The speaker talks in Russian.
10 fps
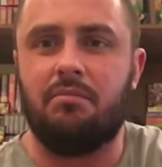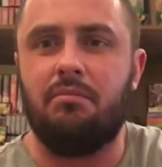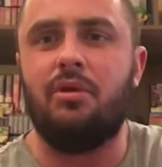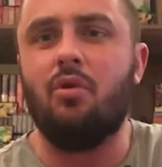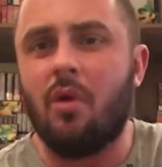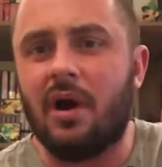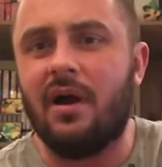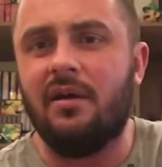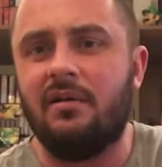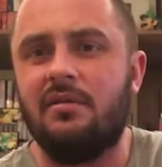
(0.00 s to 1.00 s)

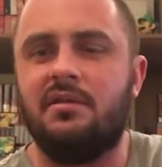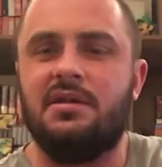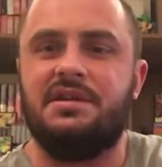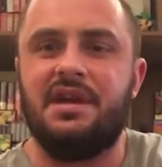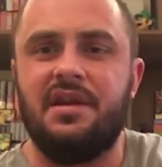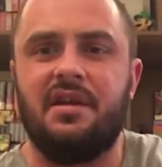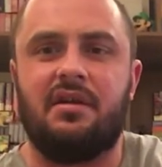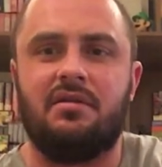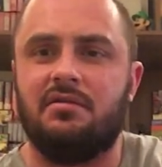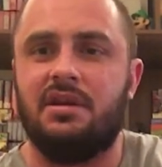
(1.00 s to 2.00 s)
много
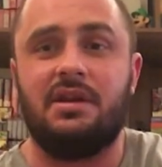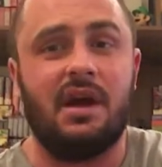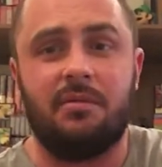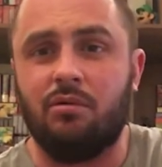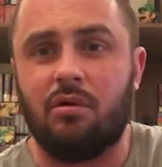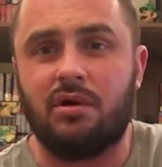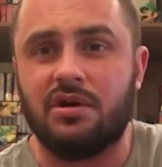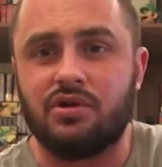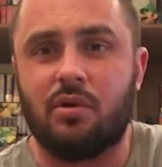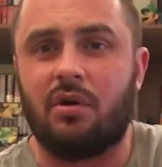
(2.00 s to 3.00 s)
денег, не так
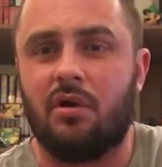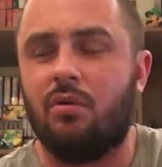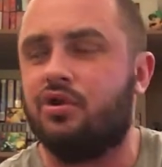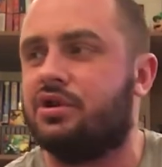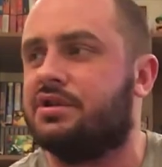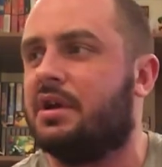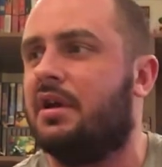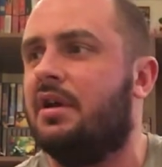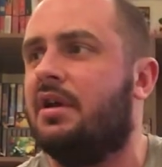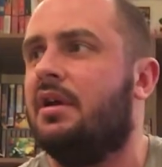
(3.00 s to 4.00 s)
много, сколько хочется.